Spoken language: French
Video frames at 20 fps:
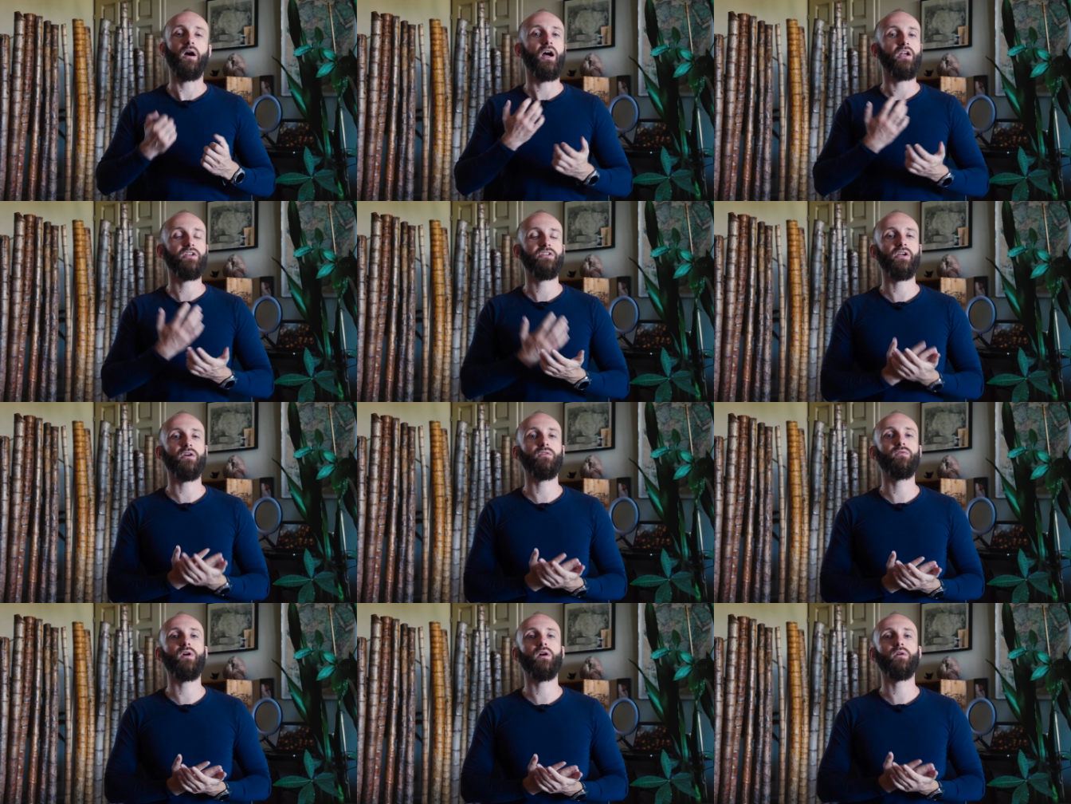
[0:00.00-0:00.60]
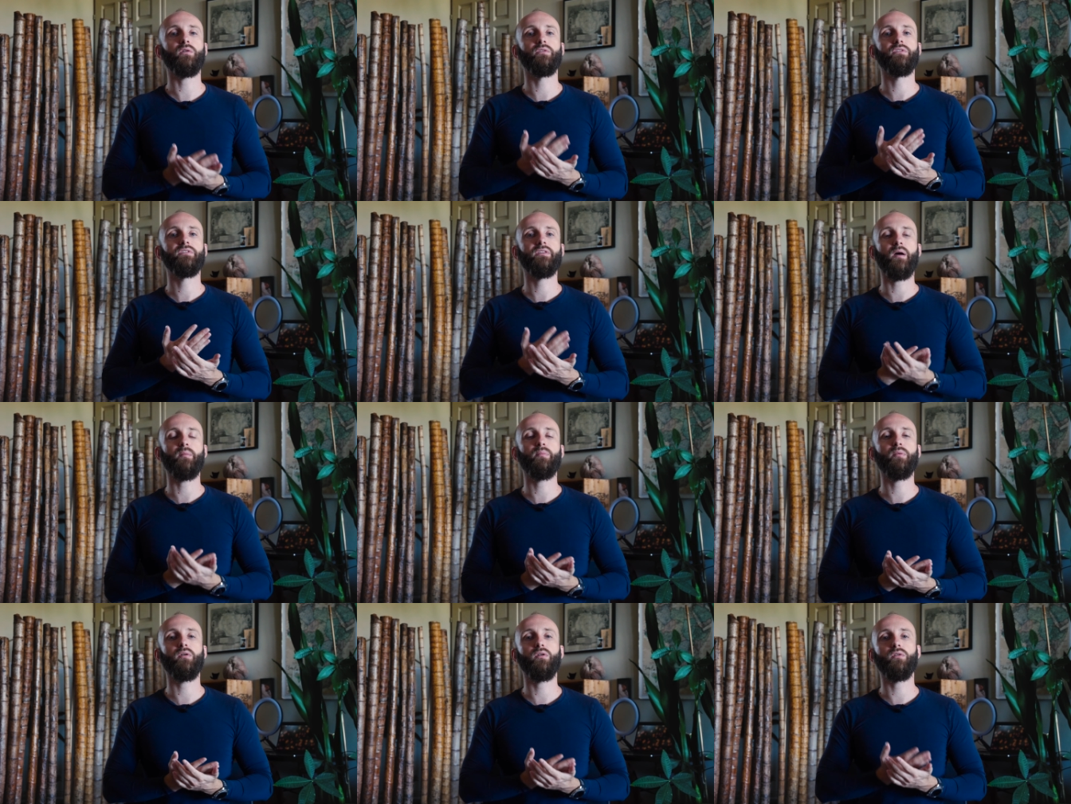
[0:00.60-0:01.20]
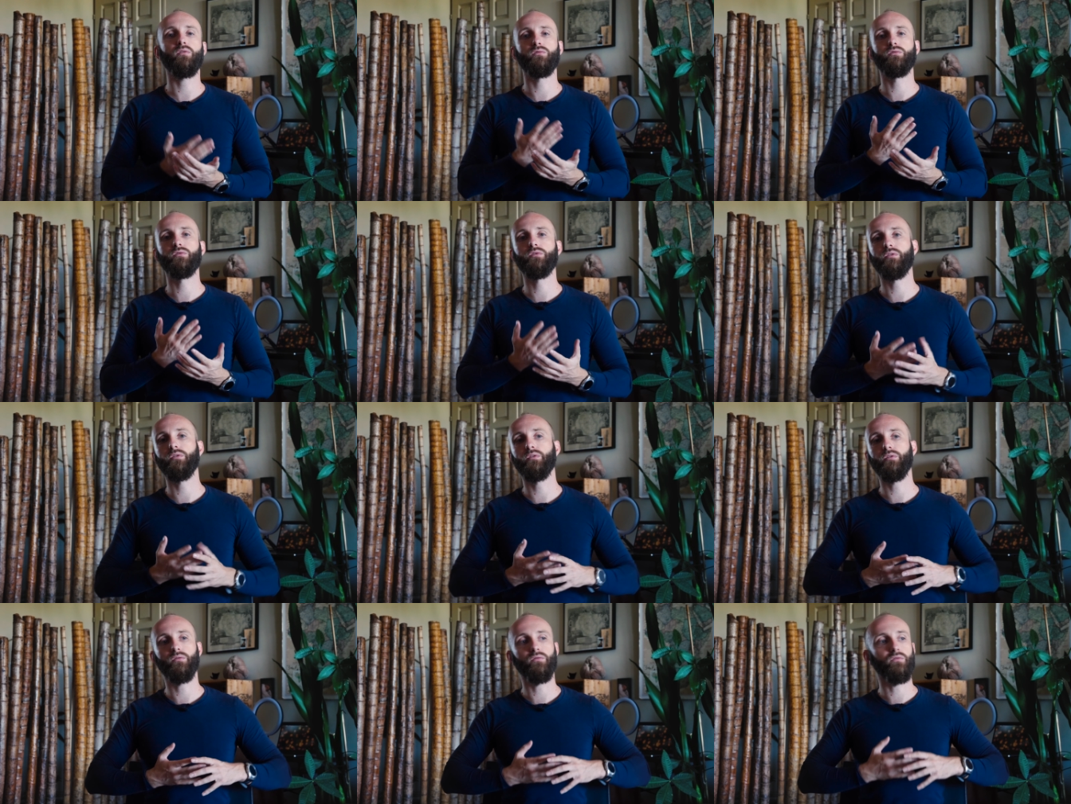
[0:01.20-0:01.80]
À chaque fois qu'on t'apprend ou
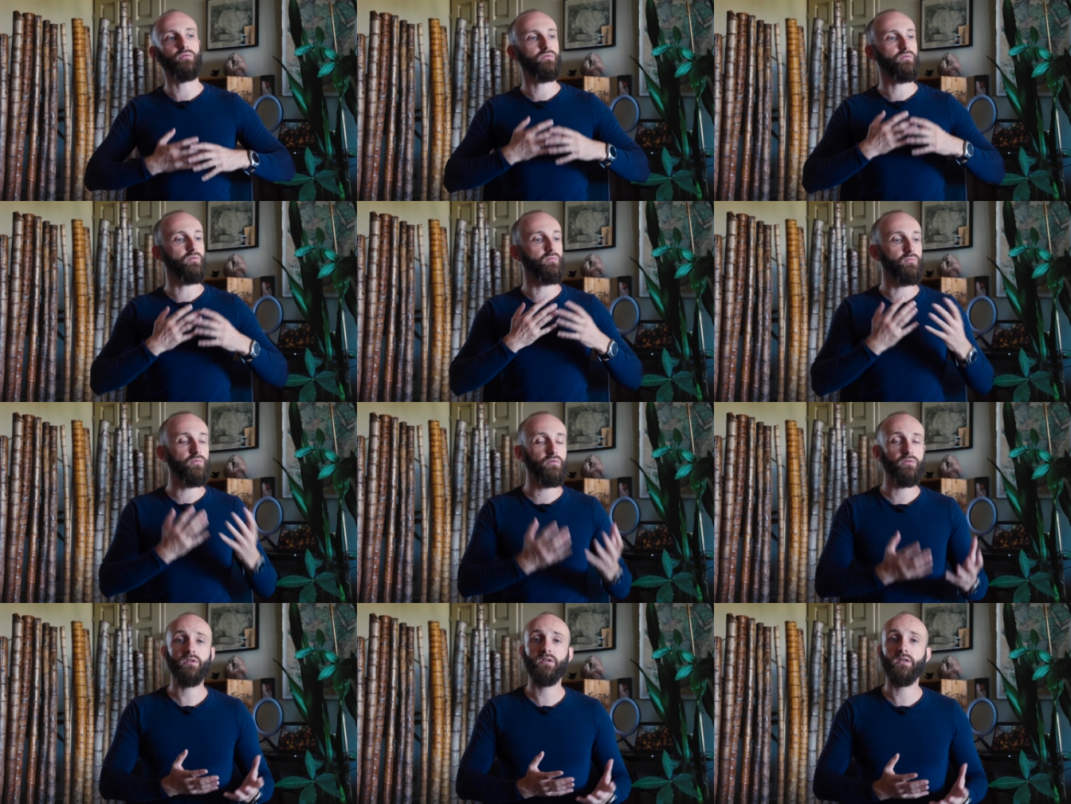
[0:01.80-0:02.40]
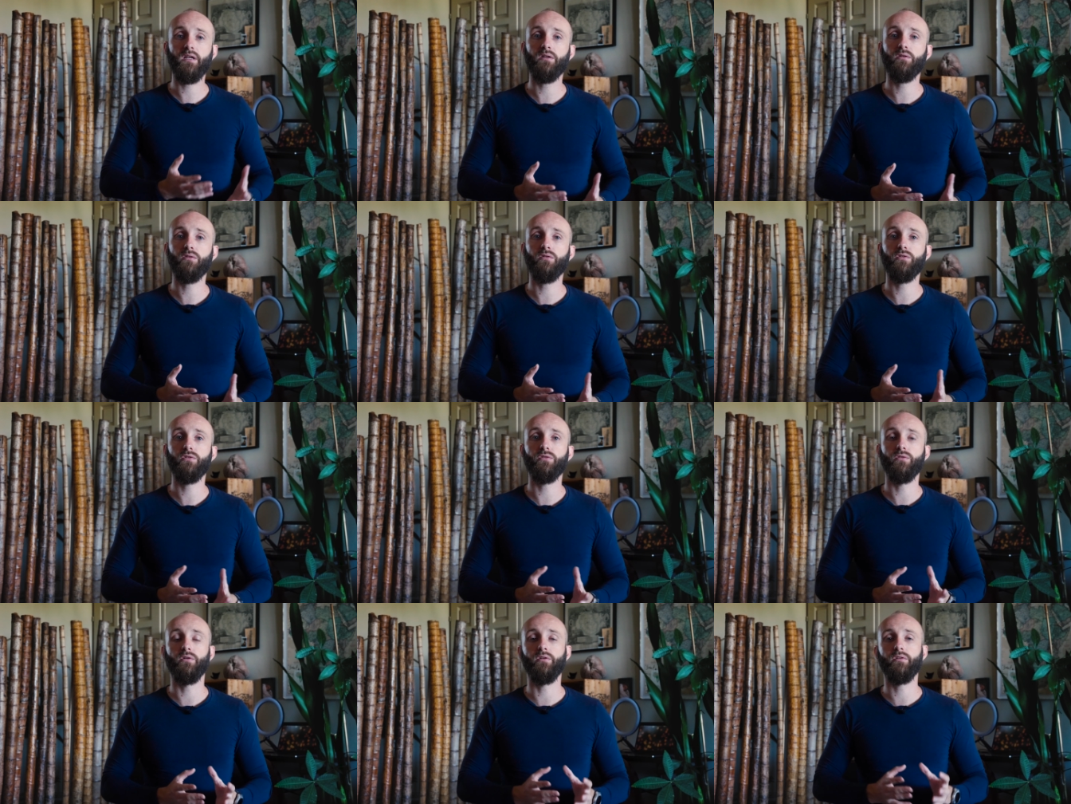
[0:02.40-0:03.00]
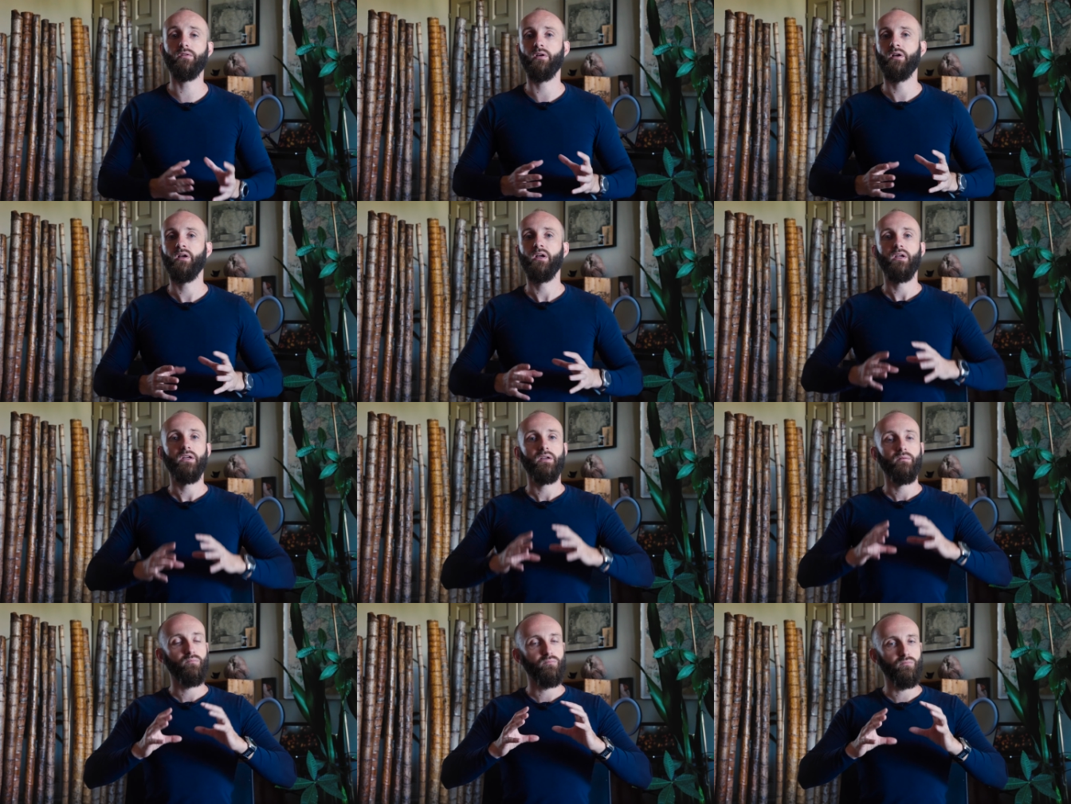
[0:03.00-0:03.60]
qu'on te montre quelque chose,
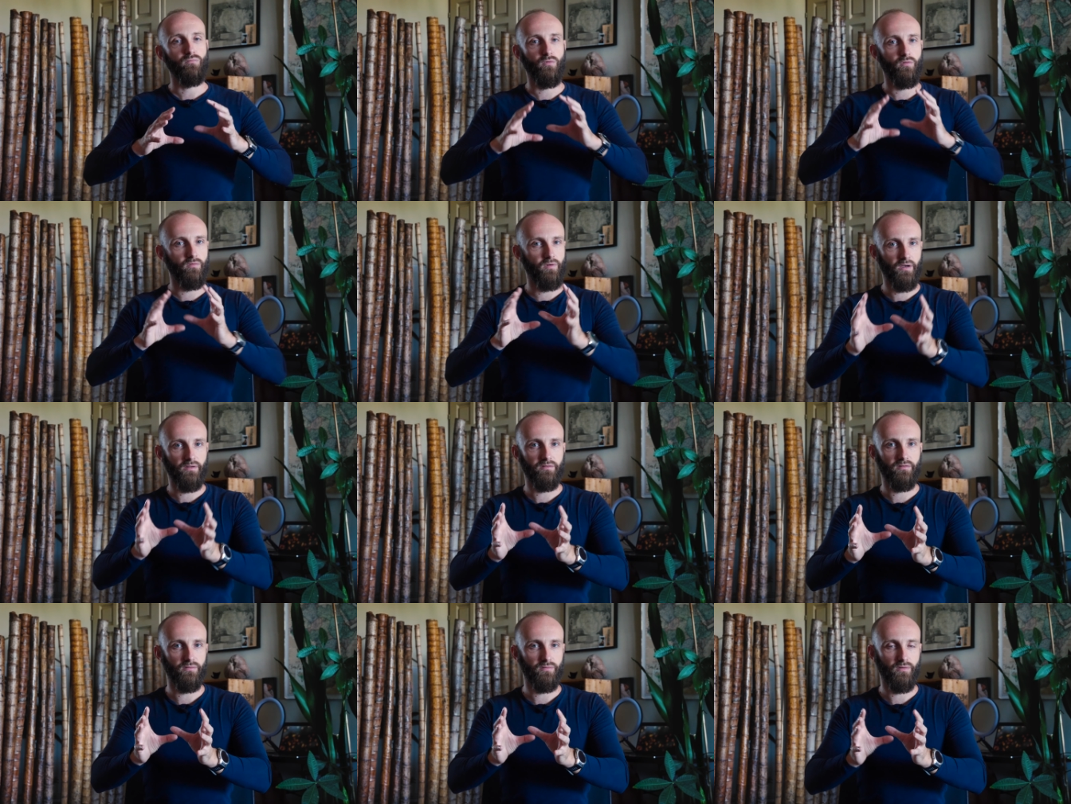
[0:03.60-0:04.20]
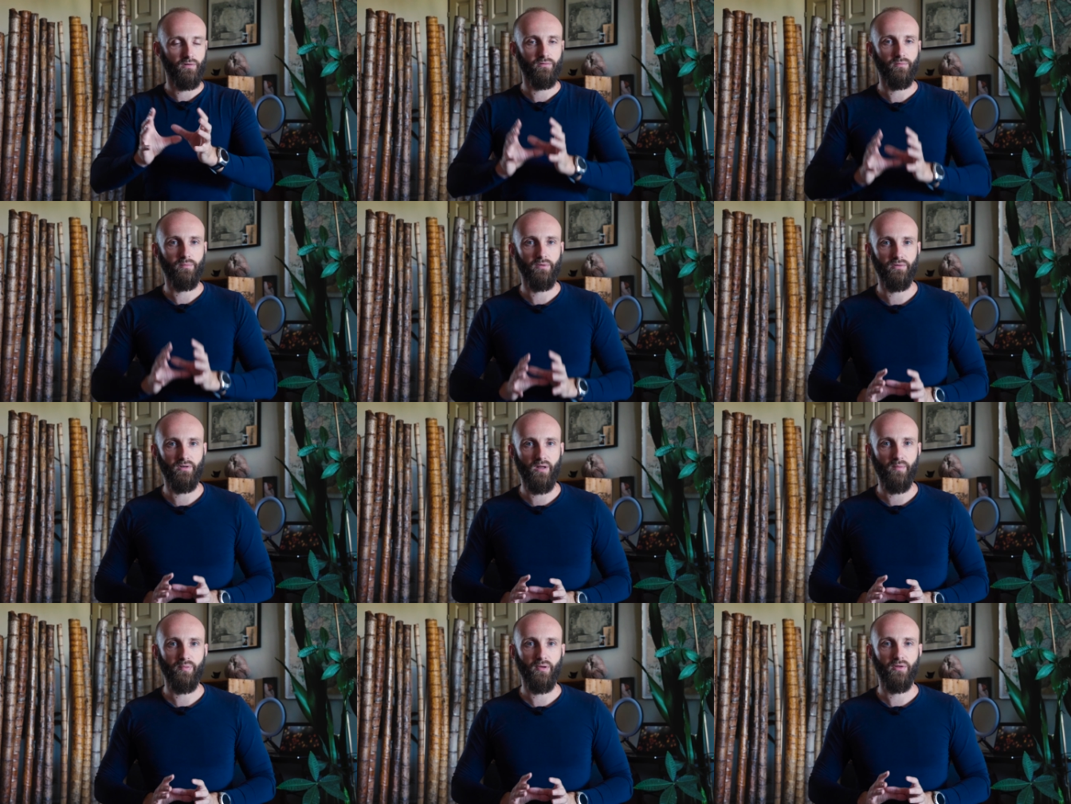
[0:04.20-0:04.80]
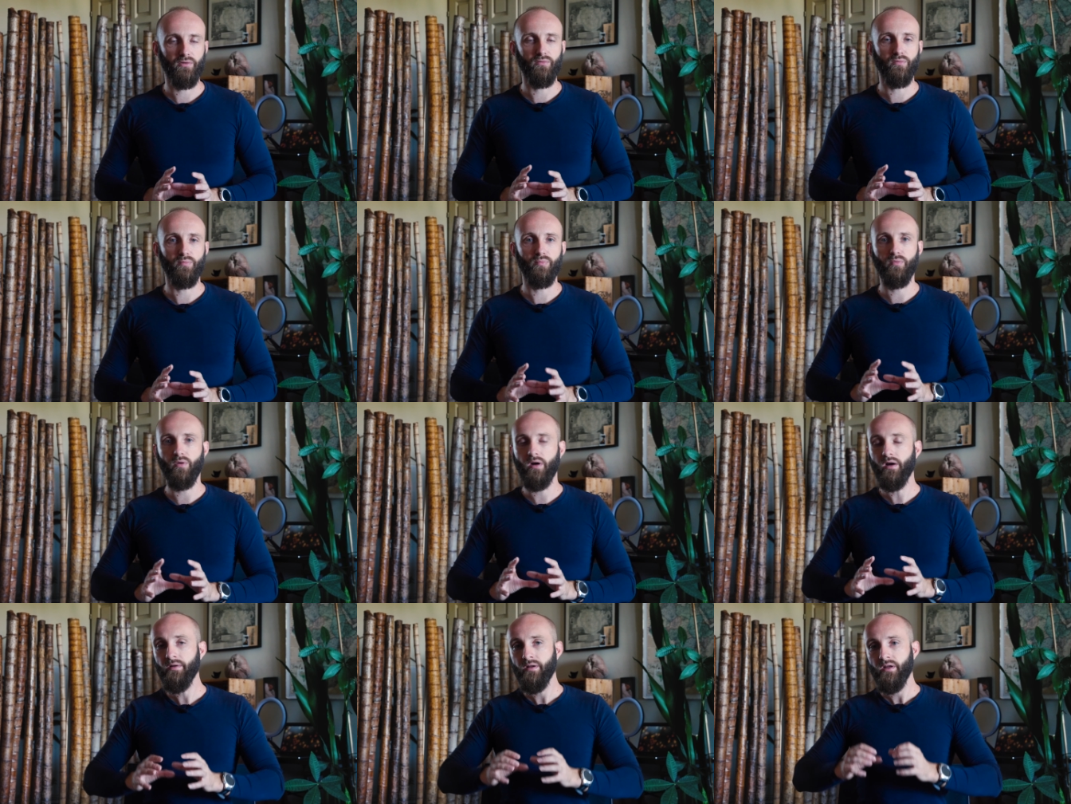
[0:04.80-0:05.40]
on va rester sur le domaine de la perte de
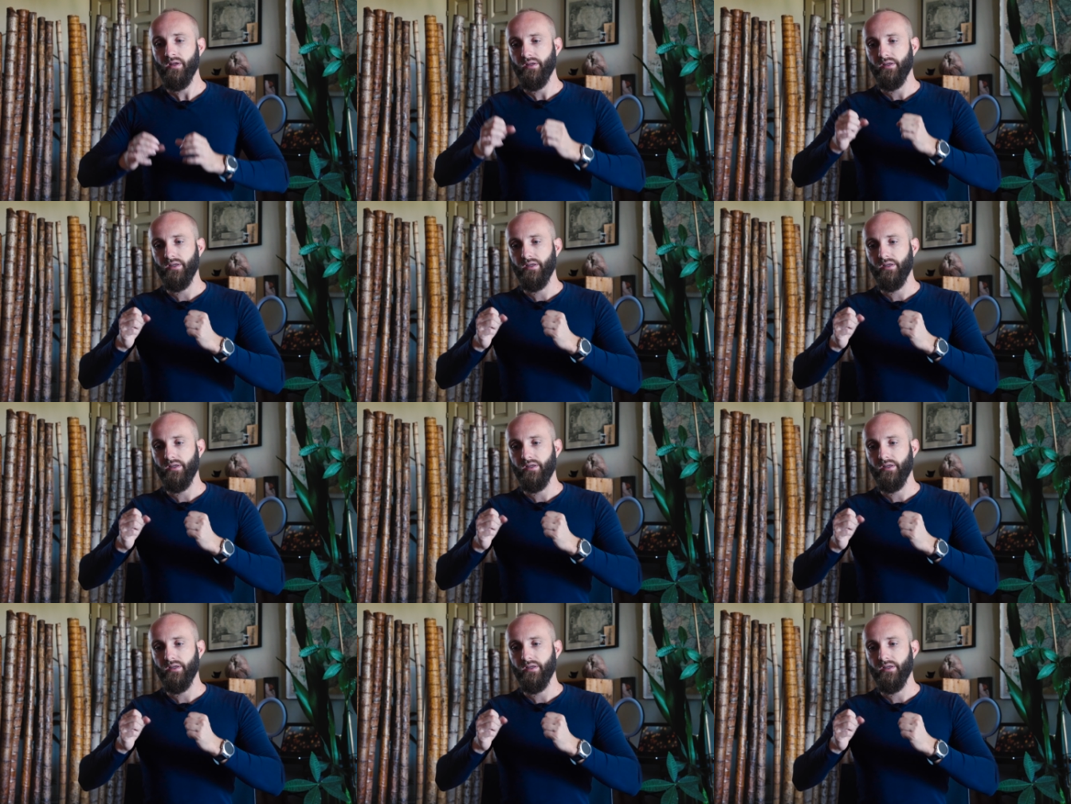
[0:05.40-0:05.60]
poids,